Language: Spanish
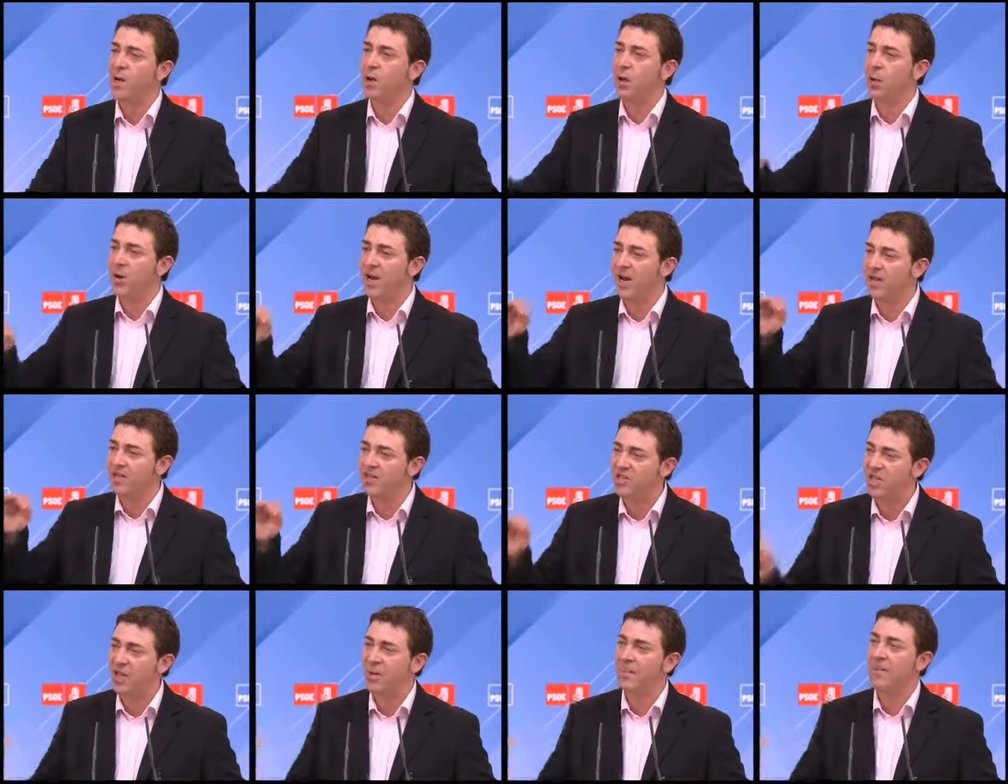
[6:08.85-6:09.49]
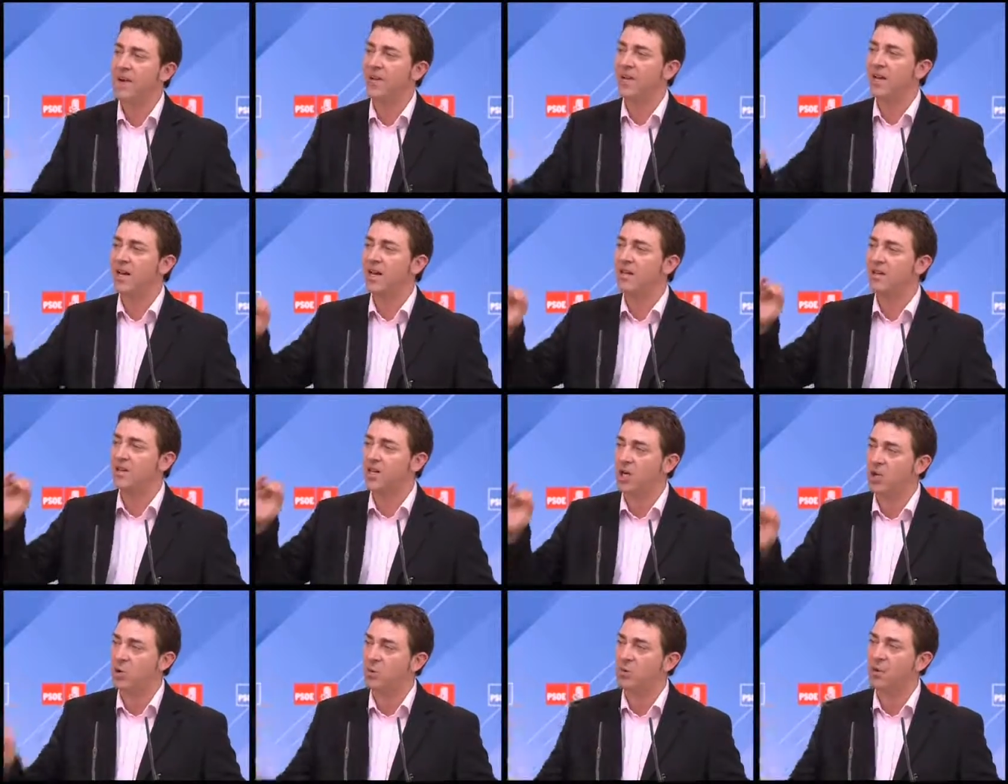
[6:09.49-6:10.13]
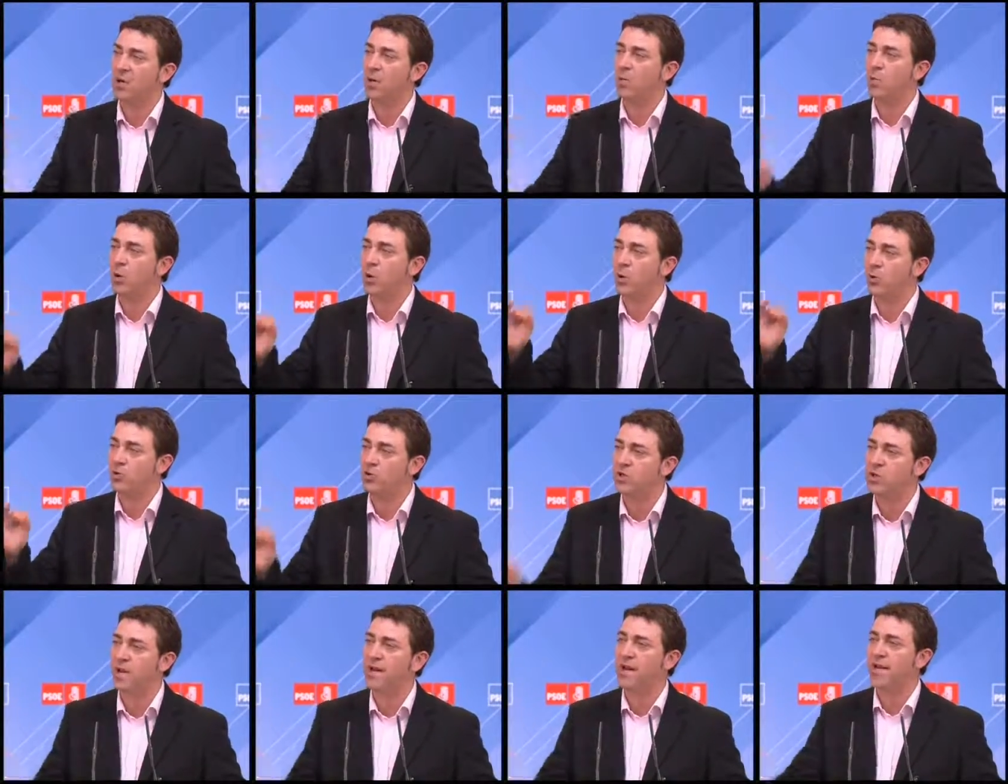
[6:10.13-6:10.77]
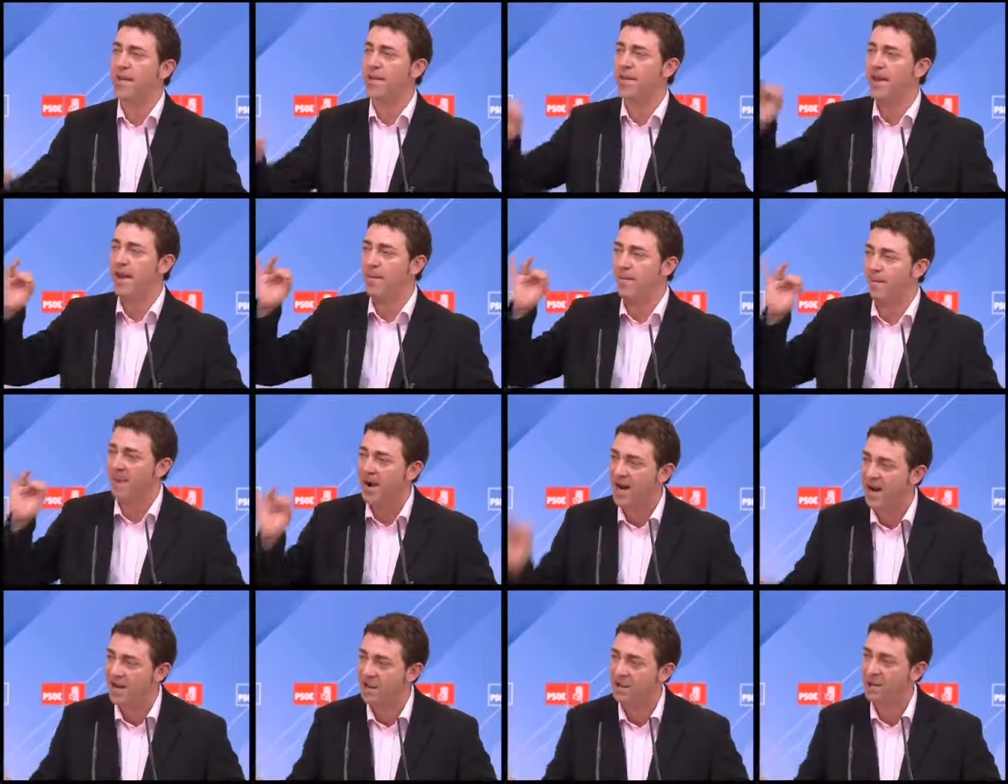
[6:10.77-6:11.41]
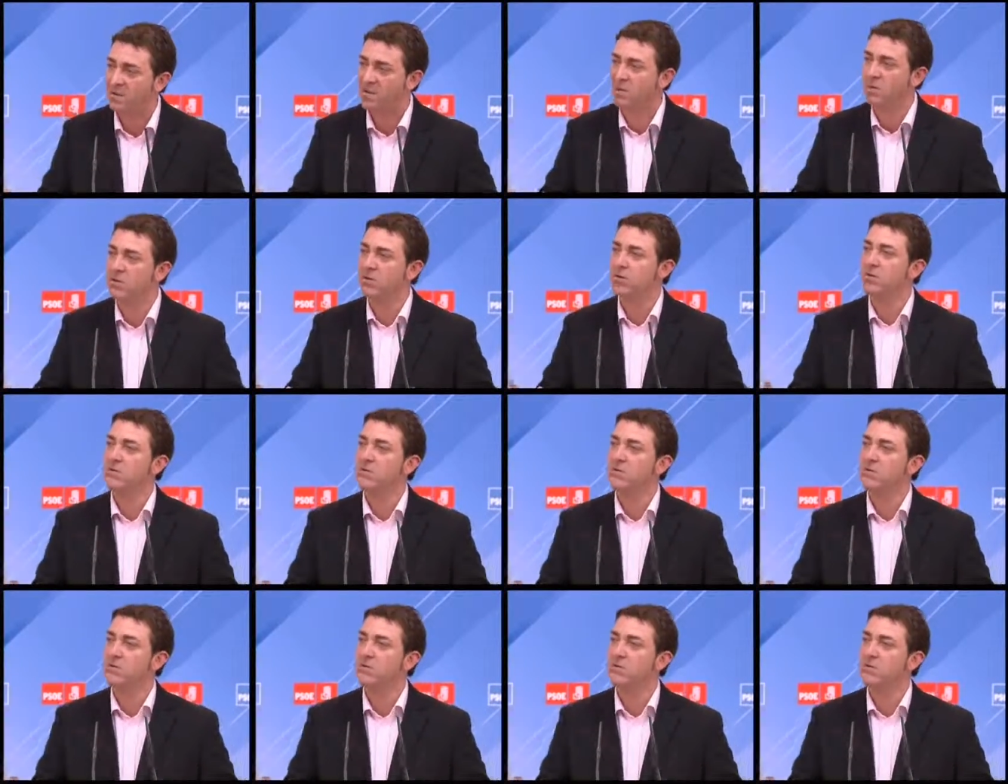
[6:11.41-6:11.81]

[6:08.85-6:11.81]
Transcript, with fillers: con el tema de la interrupción voluntaria del embarazo.